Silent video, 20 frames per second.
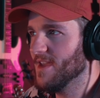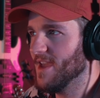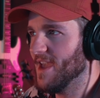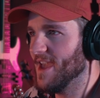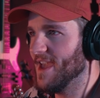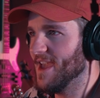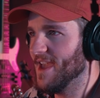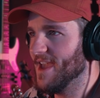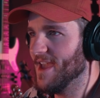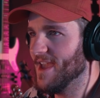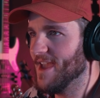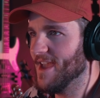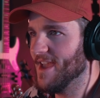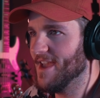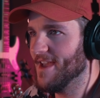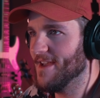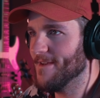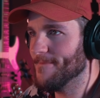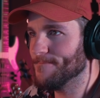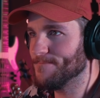
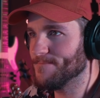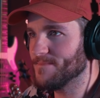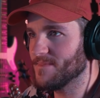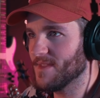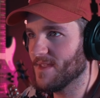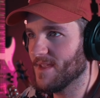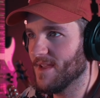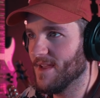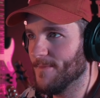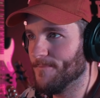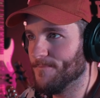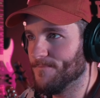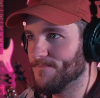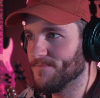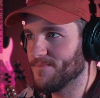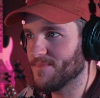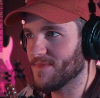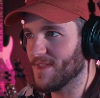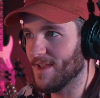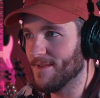Eh,
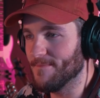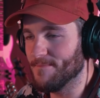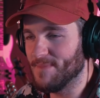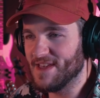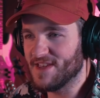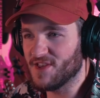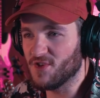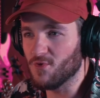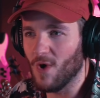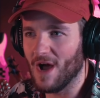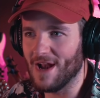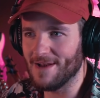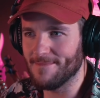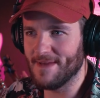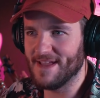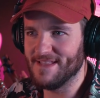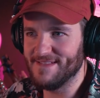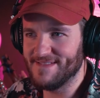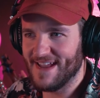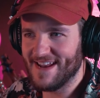
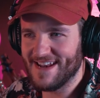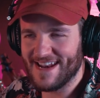visualmente